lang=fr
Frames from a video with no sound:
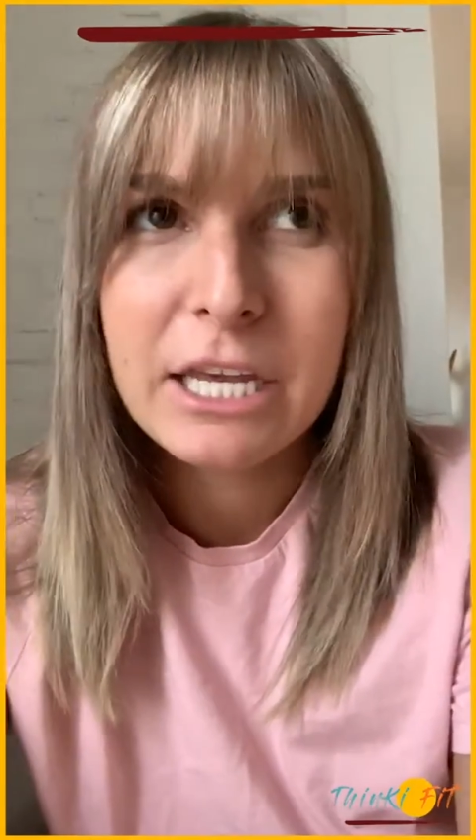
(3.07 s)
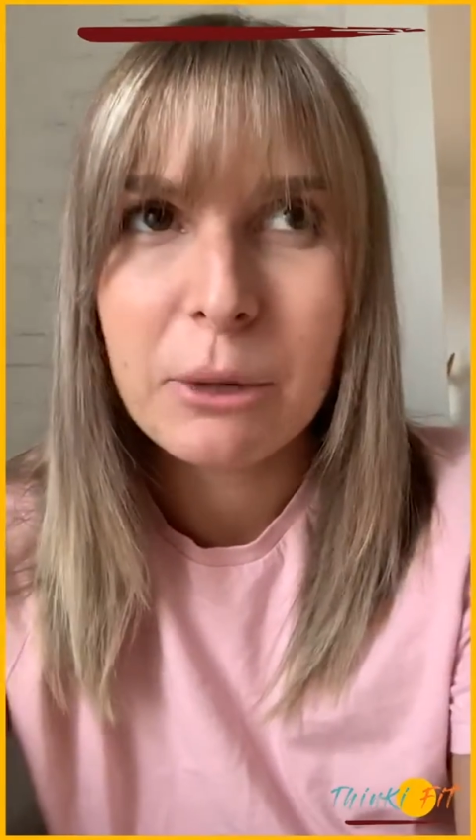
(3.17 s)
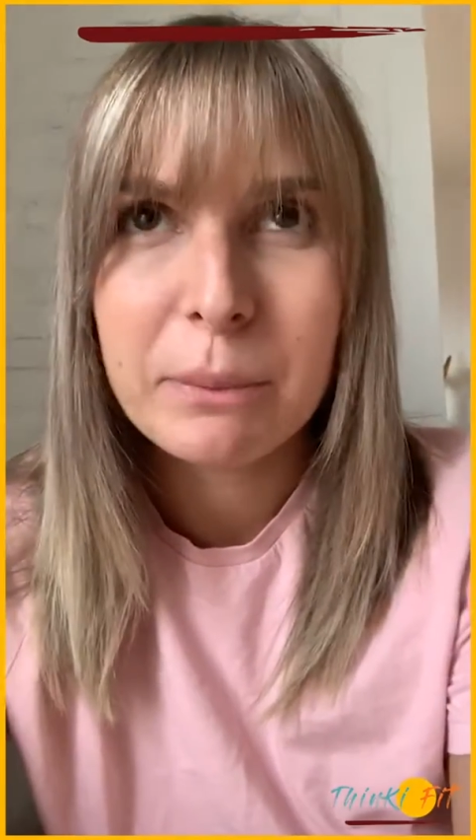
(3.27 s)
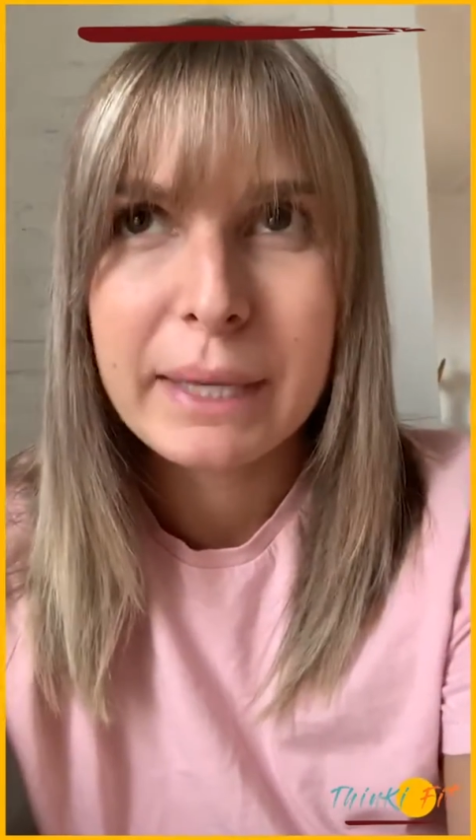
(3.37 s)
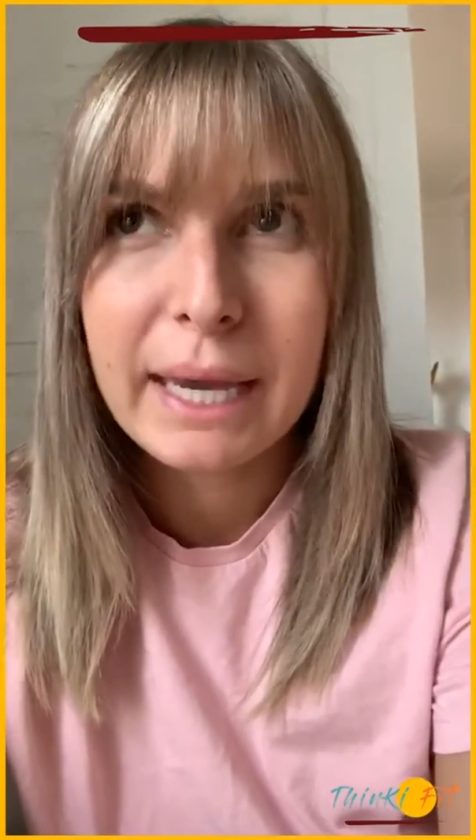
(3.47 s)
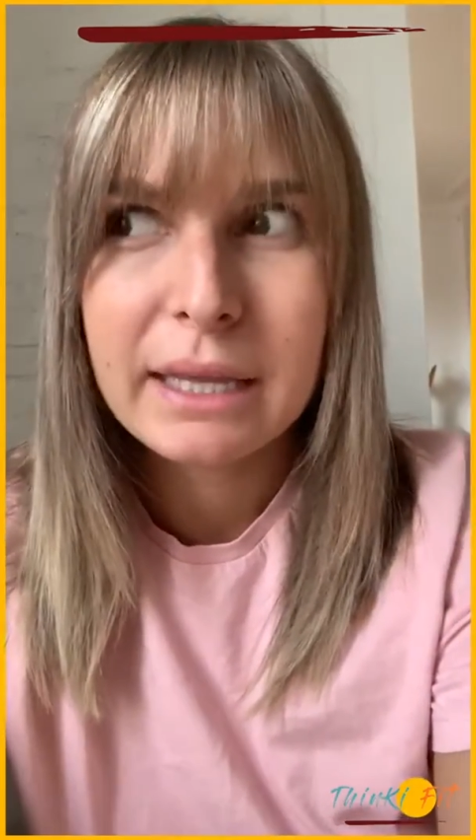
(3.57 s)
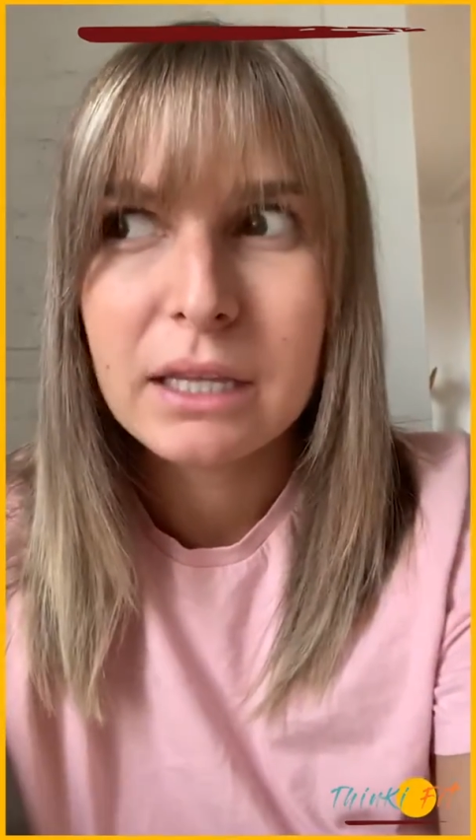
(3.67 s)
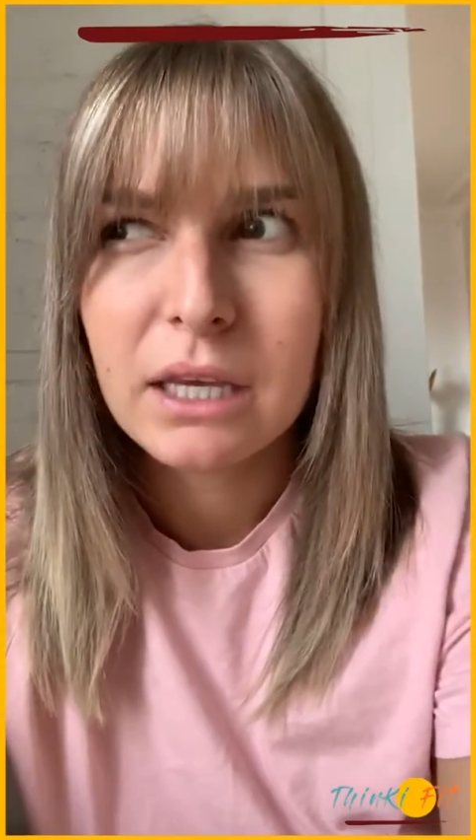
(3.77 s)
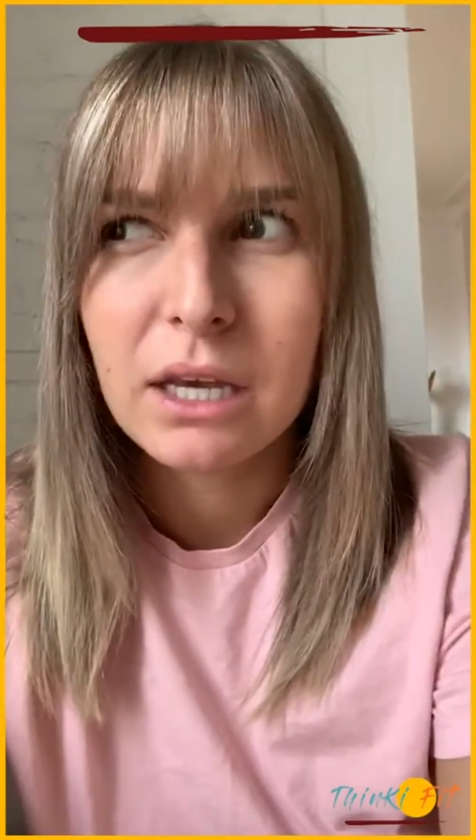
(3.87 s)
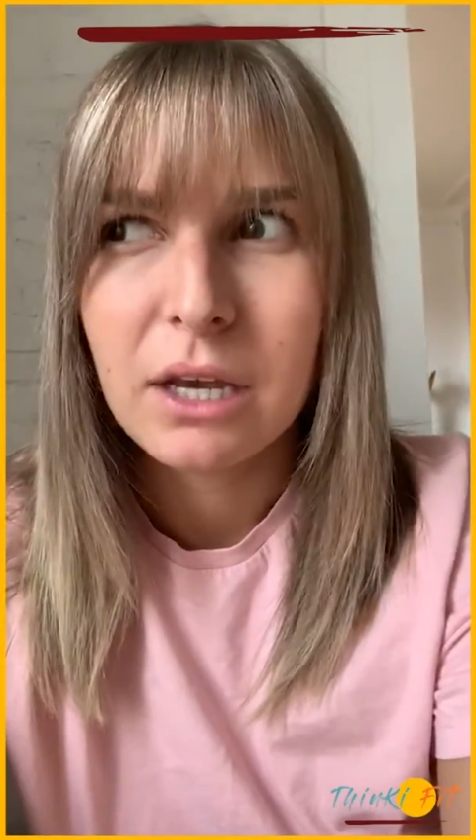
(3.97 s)
il y a
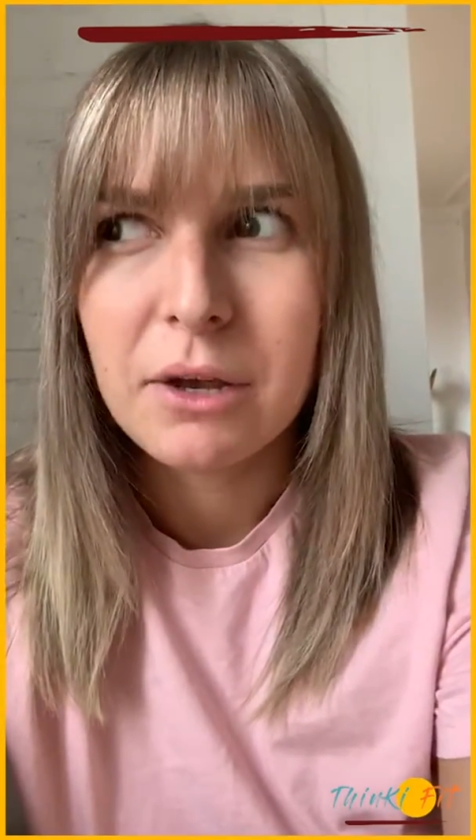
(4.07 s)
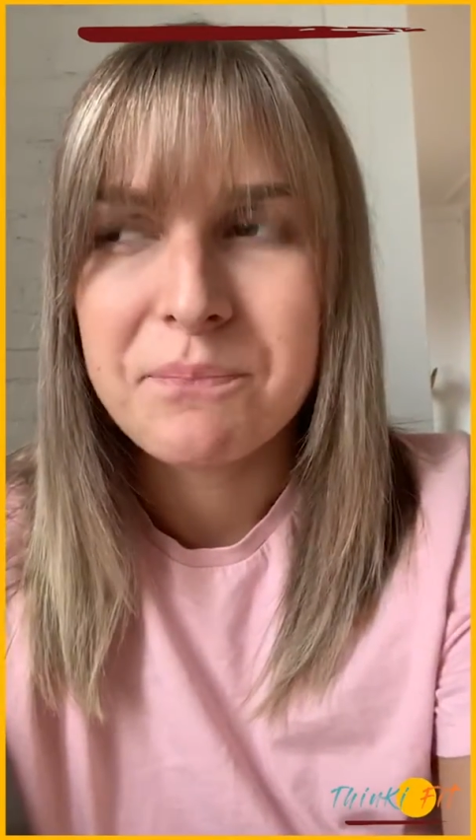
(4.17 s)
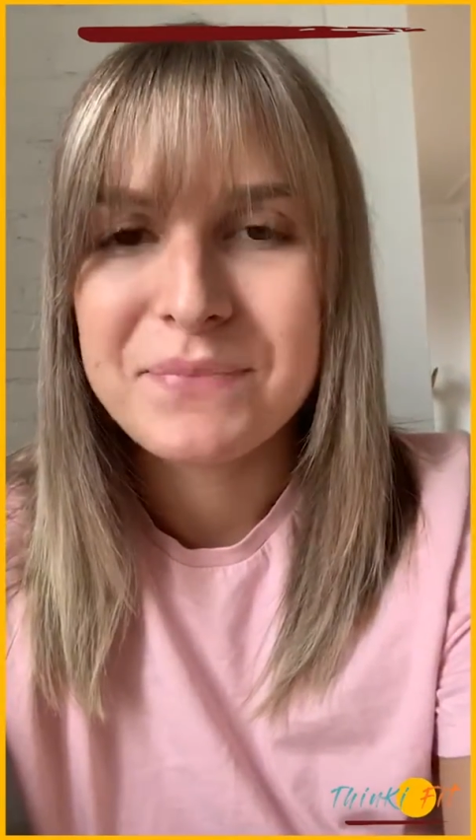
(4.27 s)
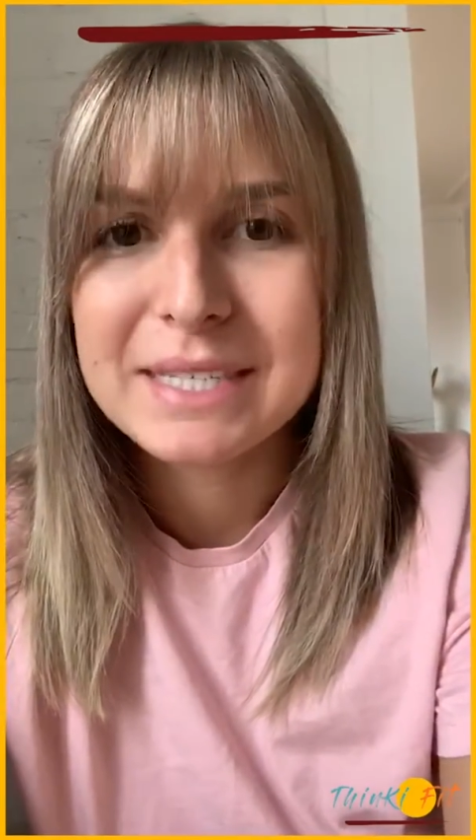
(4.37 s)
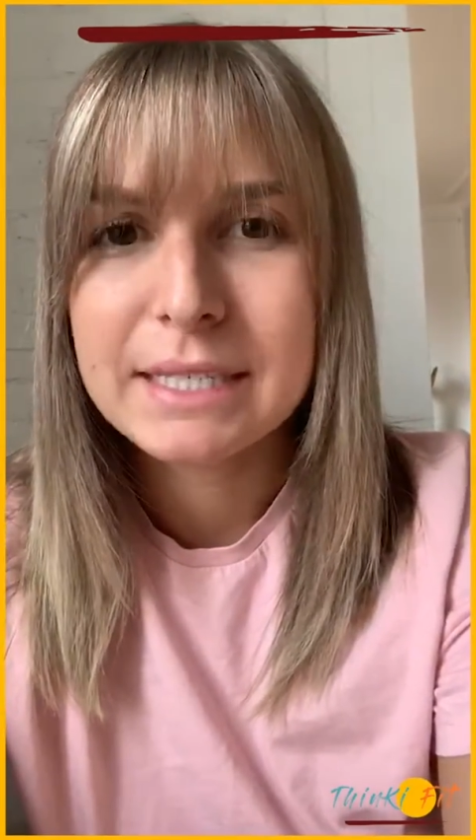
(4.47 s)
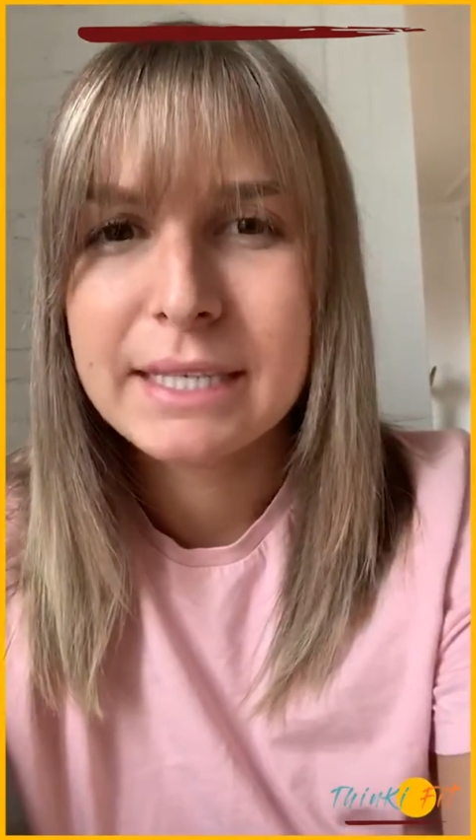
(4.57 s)
peut-être 4-5